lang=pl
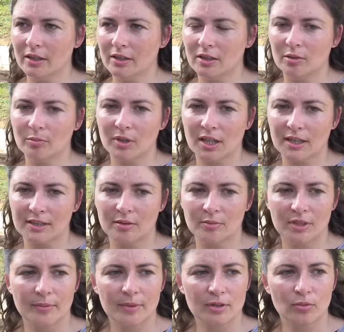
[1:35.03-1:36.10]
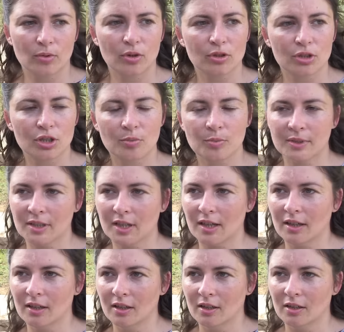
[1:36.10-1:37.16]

y, tym razem zamiast ukąsić psa,